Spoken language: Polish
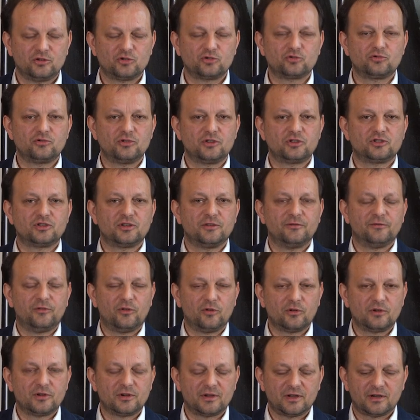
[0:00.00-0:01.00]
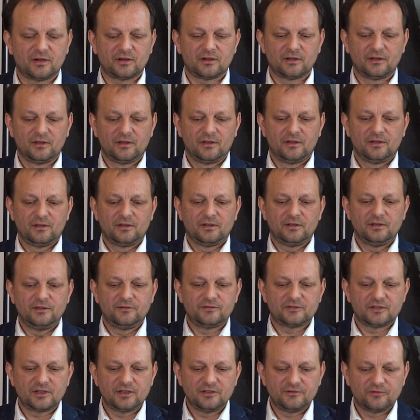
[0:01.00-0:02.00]
Czuje się wolna i
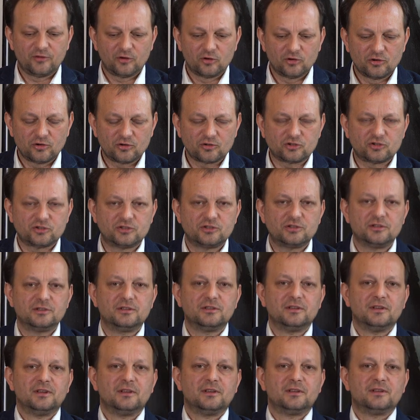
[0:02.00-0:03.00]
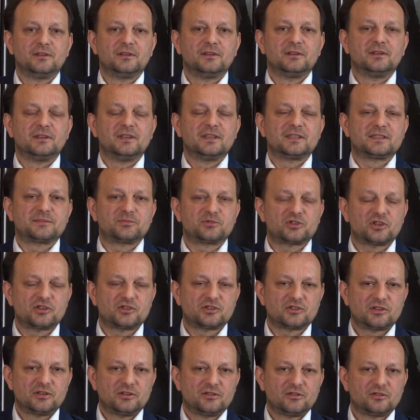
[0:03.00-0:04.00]
w tej wolności jest
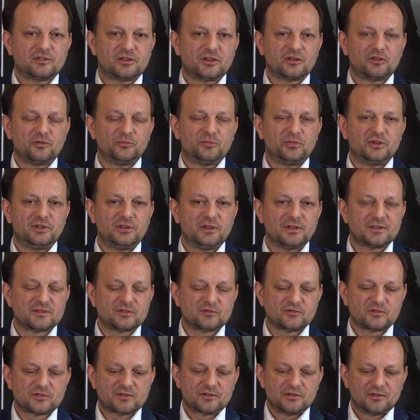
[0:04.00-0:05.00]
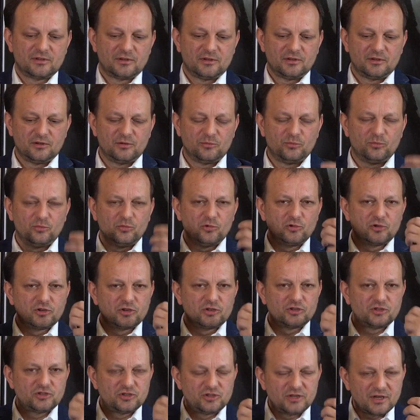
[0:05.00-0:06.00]
przestrzeń do tego, by Jezus mógł
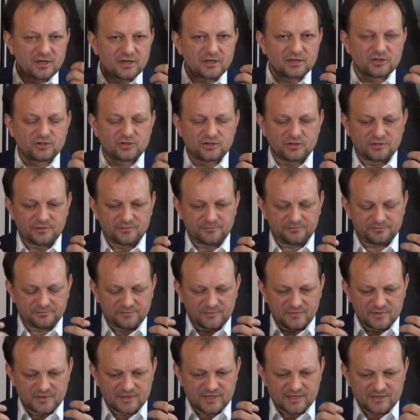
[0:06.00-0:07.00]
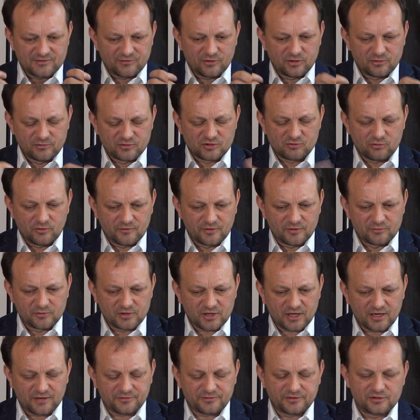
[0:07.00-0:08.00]
gdzieś ze swoim słowem
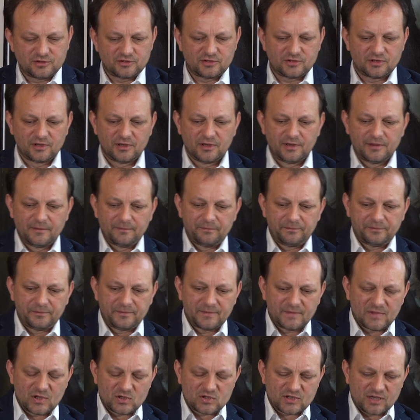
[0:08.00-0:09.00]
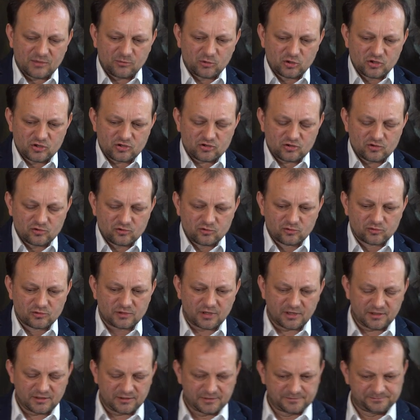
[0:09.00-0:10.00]
trafić. To samo jest
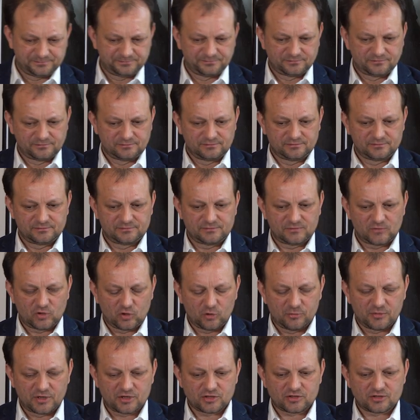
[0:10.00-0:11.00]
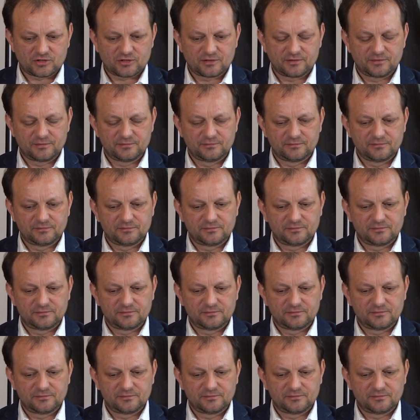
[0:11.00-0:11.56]
tutaj. Tomasz,